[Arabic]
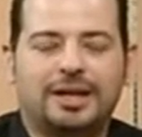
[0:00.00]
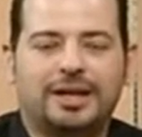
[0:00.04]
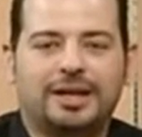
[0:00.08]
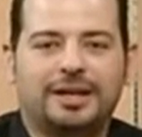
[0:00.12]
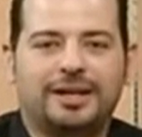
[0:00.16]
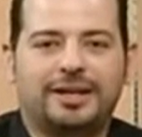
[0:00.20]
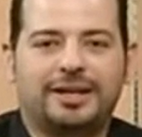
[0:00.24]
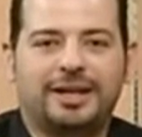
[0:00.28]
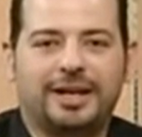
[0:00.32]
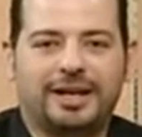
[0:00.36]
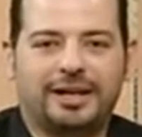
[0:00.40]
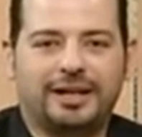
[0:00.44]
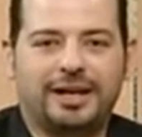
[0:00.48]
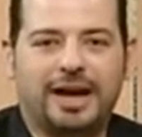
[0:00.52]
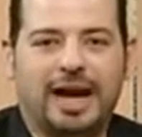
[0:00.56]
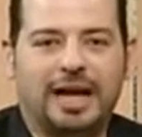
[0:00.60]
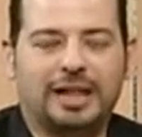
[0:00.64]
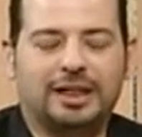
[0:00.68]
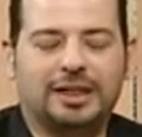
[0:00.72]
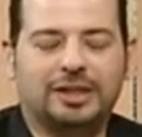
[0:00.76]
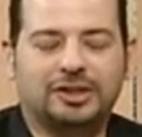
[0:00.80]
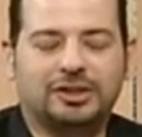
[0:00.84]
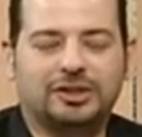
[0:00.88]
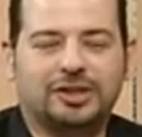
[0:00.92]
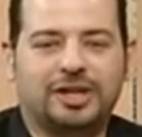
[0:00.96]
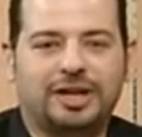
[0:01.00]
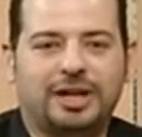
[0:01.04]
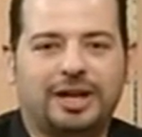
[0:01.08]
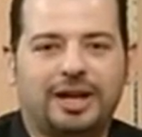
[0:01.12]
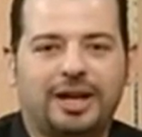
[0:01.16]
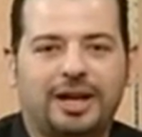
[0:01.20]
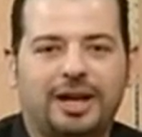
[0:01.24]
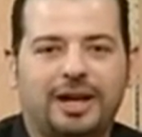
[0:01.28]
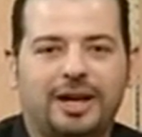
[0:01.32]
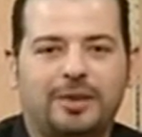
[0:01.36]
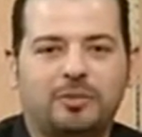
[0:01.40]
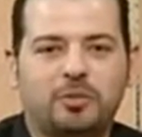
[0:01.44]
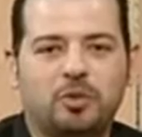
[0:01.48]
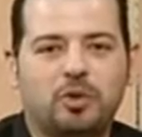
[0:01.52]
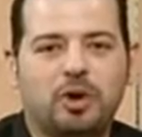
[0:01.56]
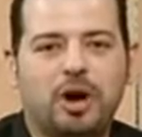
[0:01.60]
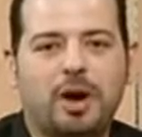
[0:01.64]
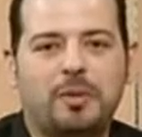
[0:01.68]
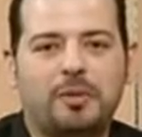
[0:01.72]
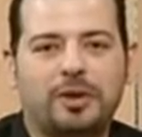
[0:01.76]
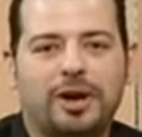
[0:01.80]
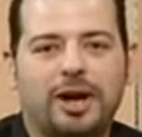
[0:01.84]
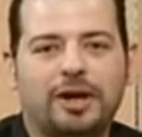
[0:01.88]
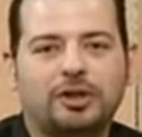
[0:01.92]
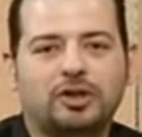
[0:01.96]
اللي يعني حد اشتراها
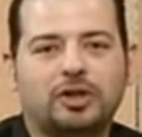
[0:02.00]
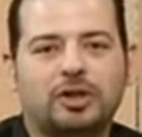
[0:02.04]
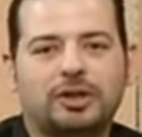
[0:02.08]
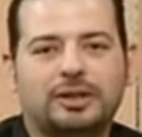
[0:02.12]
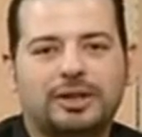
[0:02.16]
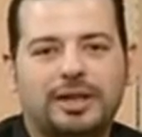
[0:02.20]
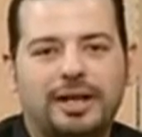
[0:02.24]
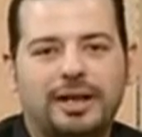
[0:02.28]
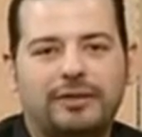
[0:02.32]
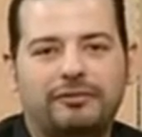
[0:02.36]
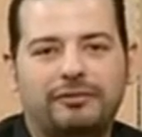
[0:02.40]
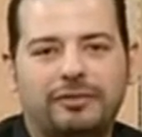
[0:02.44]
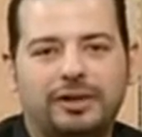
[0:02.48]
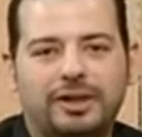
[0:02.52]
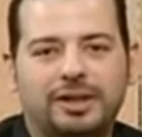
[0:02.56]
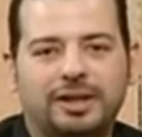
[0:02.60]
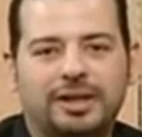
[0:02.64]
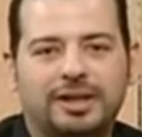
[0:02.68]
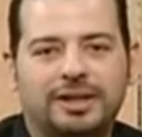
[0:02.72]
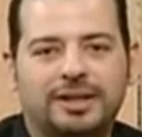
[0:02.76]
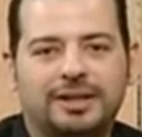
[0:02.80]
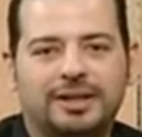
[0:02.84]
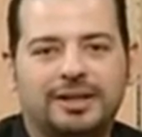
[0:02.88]
مقابل 10000 جنيه.